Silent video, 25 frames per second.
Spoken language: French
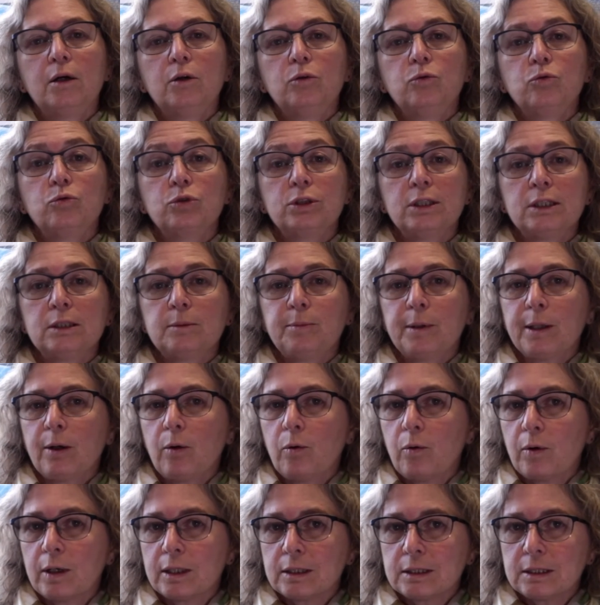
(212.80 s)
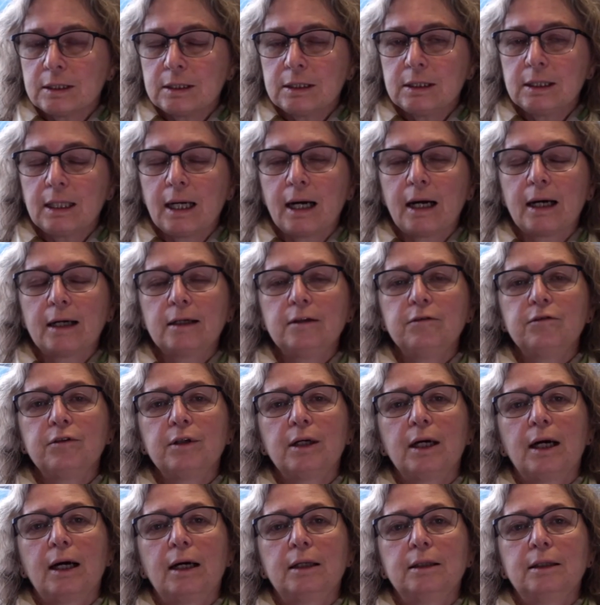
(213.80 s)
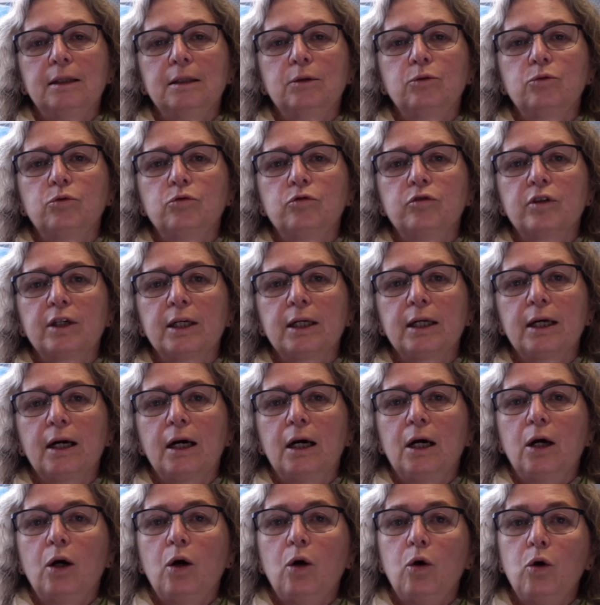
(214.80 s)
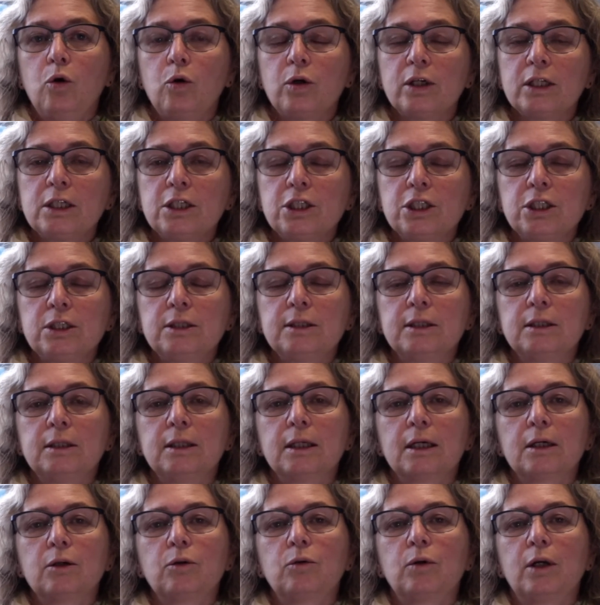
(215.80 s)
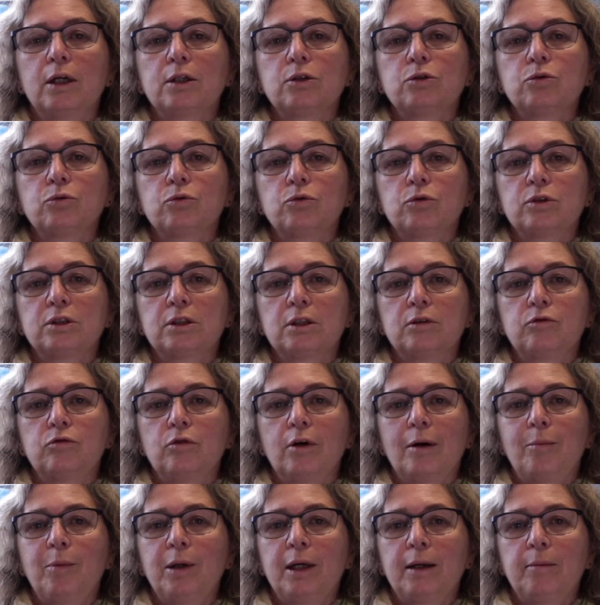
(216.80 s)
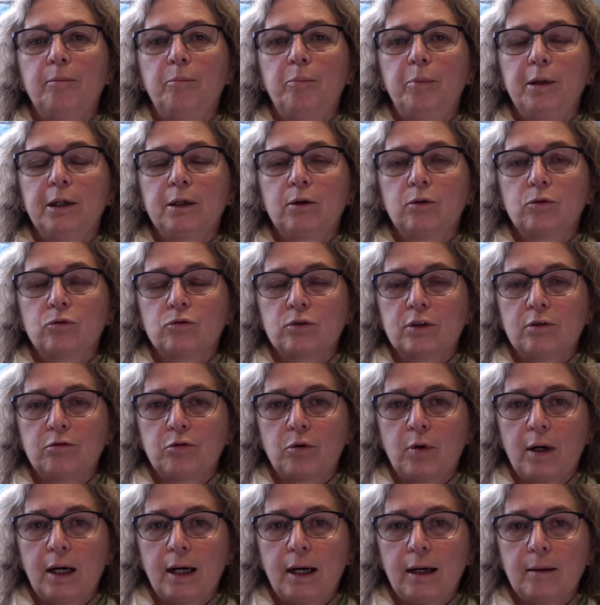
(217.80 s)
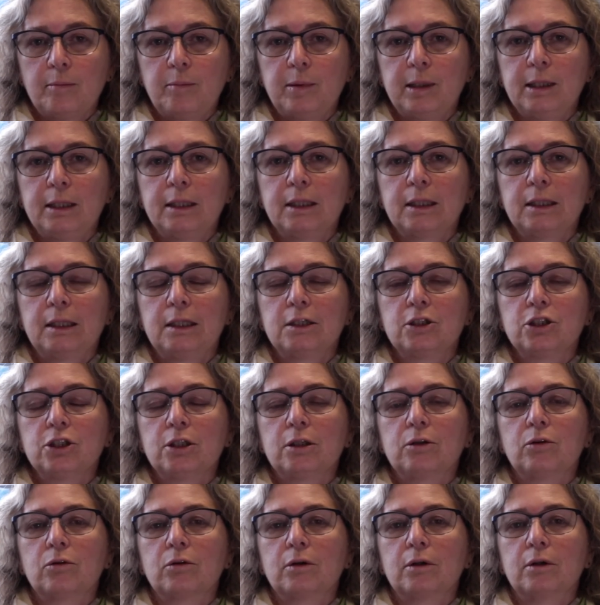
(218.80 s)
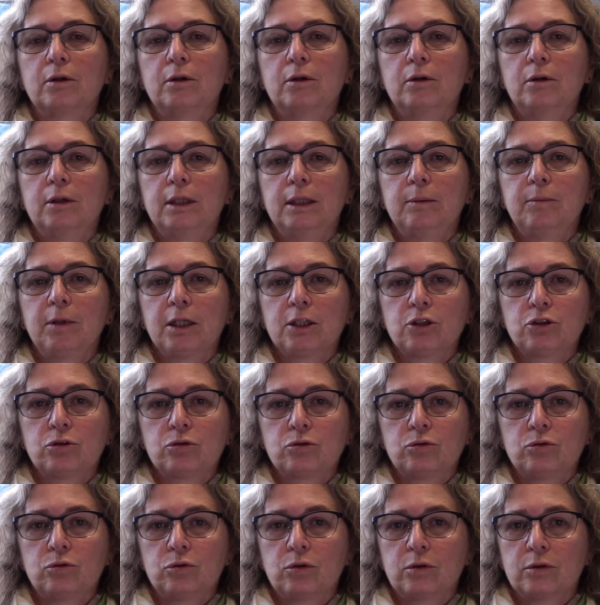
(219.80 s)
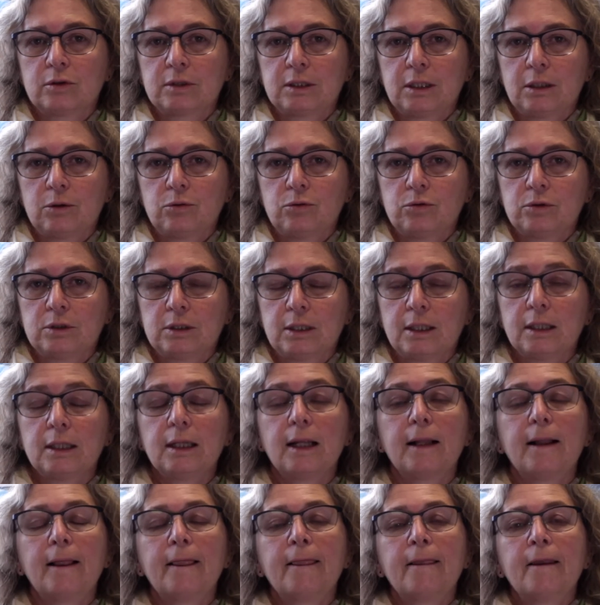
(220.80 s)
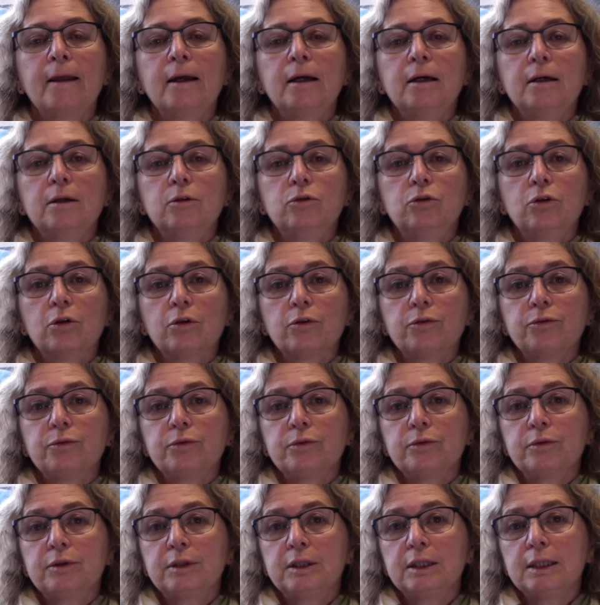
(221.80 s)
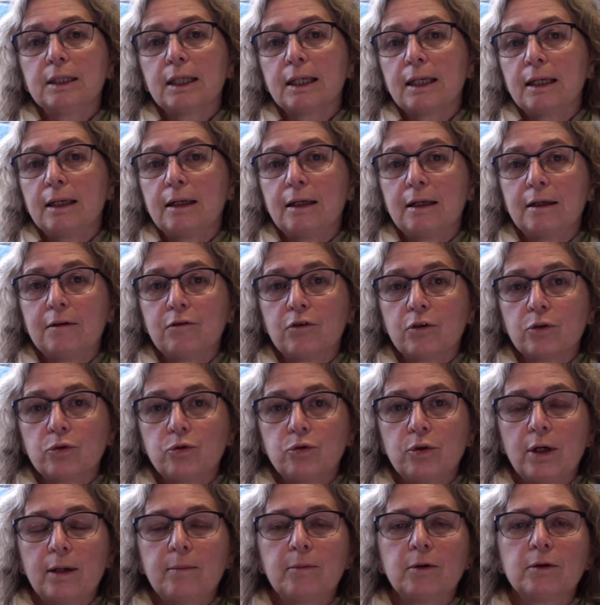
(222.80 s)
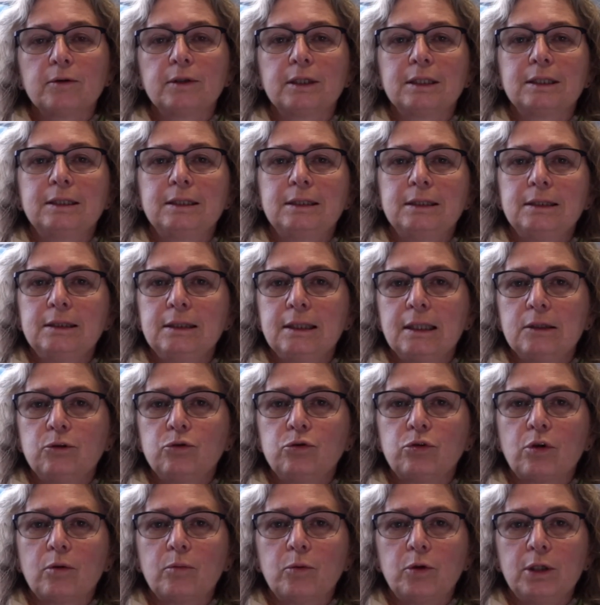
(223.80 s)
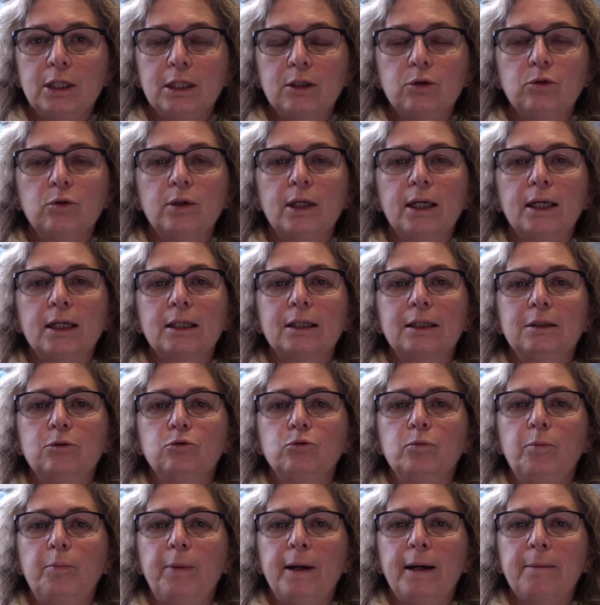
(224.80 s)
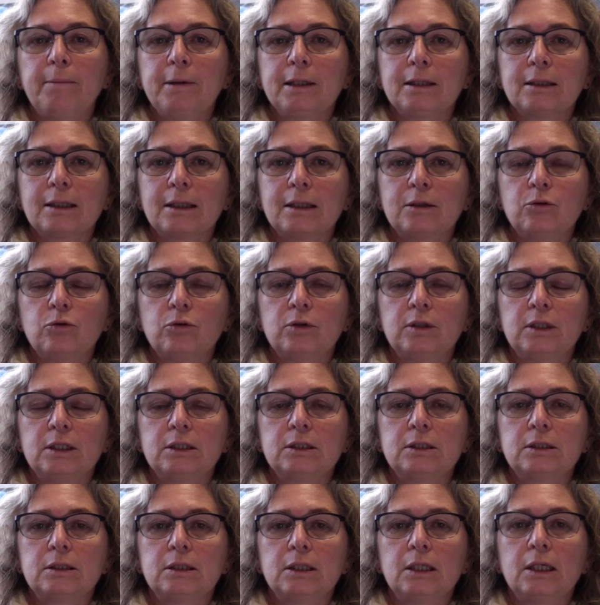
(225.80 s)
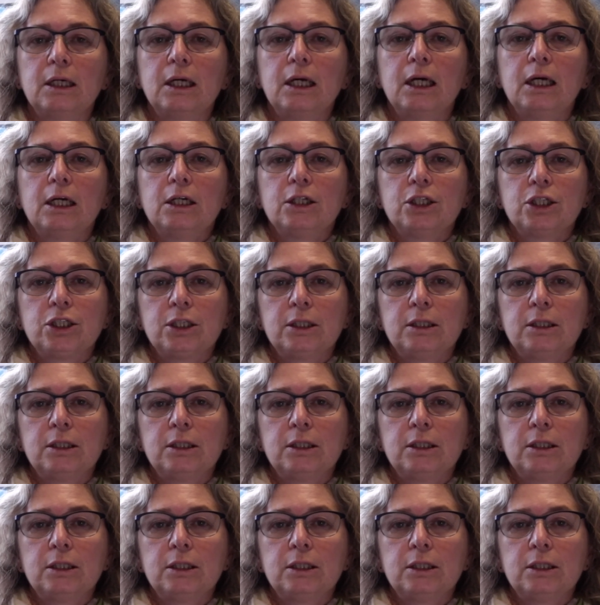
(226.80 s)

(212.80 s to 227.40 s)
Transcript: Nous espérons ainsi arriver à découvrir l'origine des dérégulations de cette voie BMP que nous avons impliquée déjà dans l'émergence du cancer du sein, d'en tirer éventuellement des signatures moléculaires qui nous permettraient de tester chez